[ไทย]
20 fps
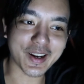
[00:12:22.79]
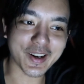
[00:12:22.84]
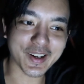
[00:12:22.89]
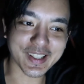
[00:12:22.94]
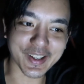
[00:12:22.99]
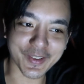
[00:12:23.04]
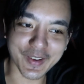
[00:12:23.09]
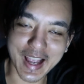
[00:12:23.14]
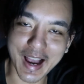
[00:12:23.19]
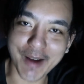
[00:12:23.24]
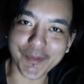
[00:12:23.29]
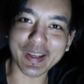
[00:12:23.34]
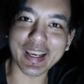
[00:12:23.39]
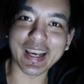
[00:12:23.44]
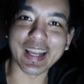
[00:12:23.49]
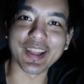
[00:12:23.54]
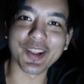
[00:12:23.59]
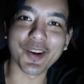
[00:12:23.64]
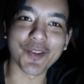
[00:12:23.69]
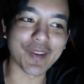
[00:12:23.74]
ก็จะพยายาม
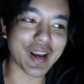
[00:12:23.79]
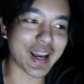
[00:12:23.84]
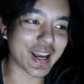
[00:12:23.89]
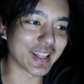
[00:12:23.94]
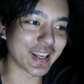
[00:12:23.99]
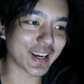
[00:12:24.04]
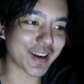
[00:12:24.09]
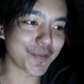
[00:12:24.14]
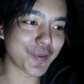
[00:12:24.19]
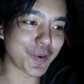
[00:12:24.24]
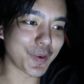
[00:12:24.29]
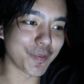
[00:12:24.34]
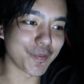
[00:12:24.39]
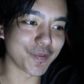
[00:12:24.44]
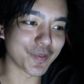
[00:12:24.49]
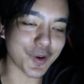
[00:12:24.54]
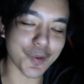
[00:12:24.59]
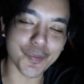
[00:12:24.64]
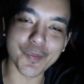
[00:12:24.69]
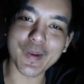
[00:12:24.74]
เข็นออกมานะครับผม
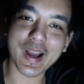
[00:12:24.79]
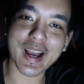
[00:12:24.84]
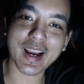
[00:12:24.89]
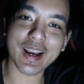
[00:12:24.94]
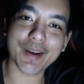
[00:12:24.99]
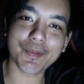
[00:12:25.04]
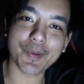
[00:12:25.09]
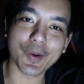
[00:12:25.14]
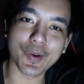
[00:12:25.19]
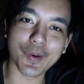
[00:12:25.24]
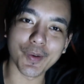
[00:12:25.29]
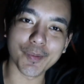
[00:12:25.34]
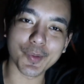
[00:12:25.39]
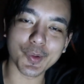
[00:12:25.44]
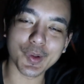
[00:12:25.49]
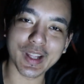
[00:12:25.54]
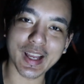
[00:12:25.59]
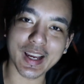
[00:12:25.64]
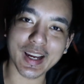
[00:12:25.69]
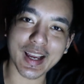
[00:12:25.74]
ผมมากครับผม
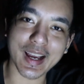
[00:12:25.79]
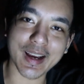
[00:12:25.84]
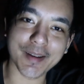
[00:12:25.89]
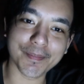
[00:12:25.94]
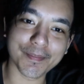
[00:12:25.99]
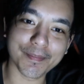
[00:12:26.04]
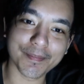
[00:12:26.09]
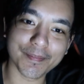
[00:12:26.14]
คุณนท์ครับ